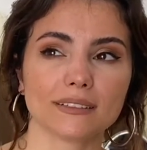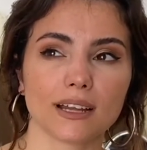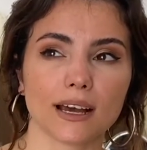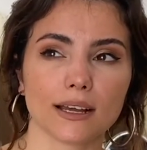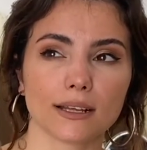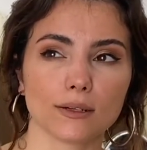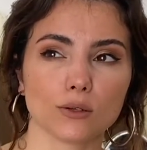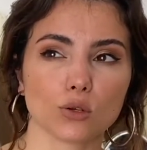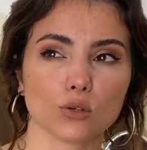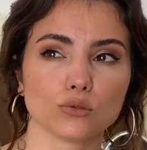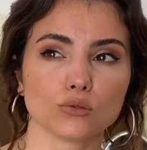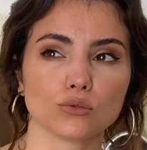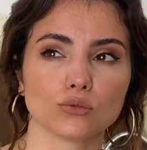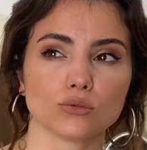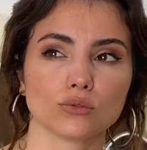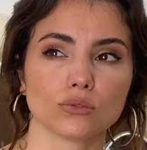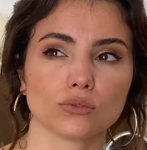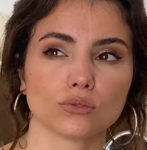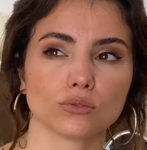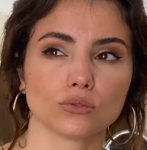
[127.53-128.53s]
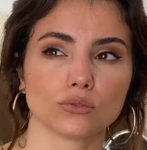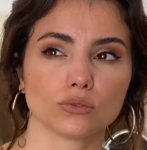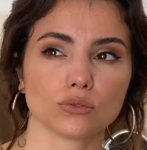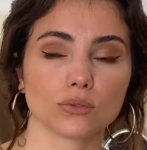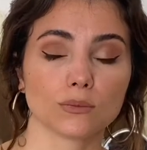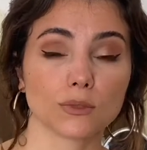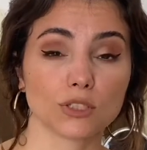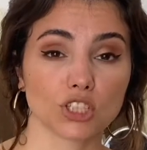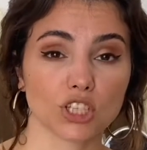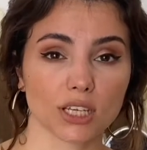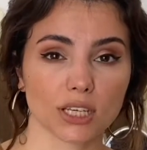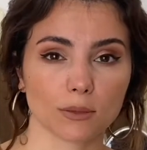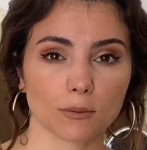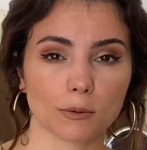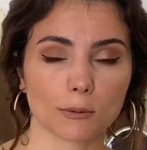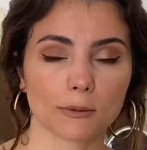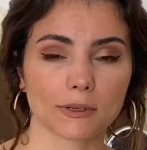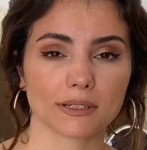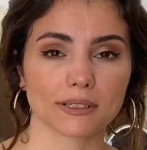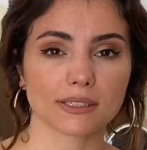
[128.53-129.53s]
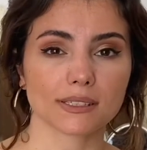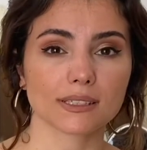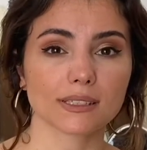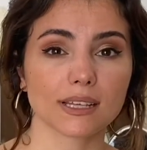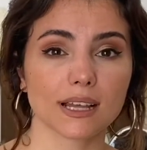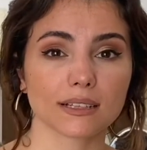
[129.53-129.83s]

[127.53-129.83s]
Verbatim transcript: Naylon bir şey yapabilirsiniz.